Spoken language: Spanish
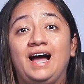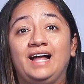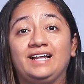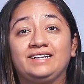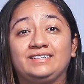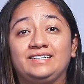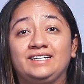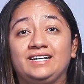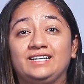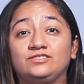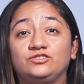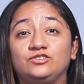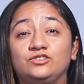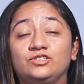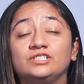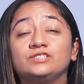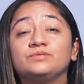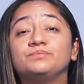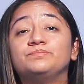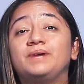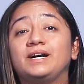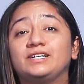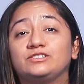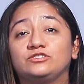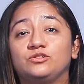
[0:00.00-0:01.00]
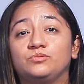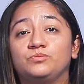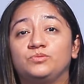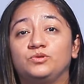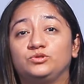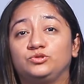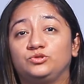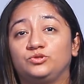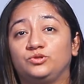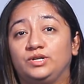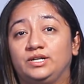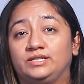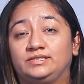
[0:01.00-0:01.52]
Alteraciones
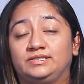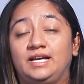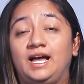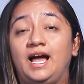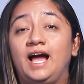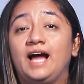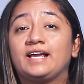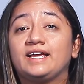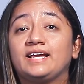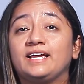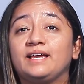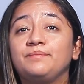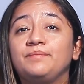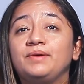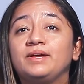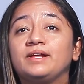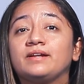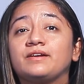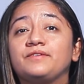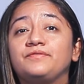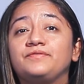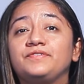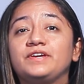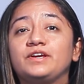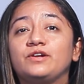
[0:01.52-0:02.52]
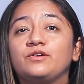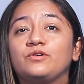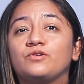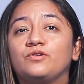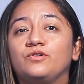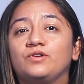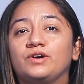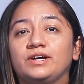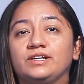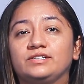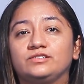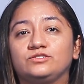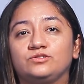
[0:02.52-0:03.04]
vasomotoras. ¿A qué me refiero
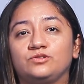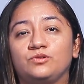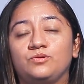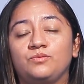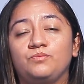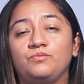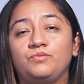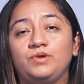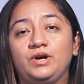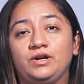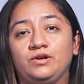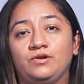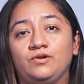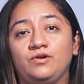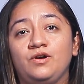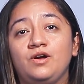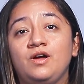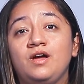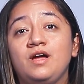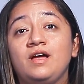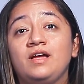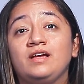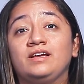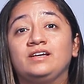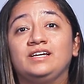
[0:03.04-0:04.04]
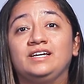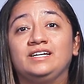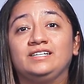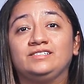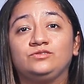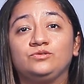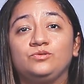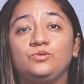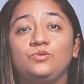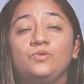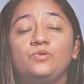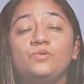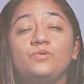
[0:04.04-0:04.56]
con esto? Bueno,
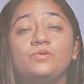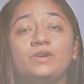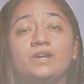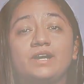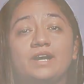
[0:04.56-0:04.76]
es un